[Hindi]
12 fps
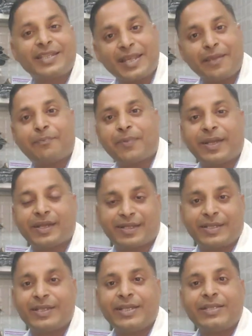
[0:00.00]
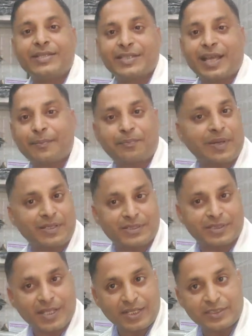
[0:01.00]
ये पैंट की चार
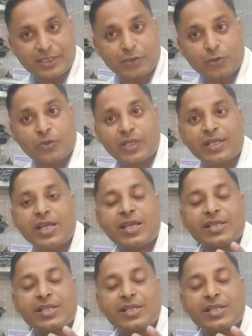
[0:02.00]
पांच खासियत हो गई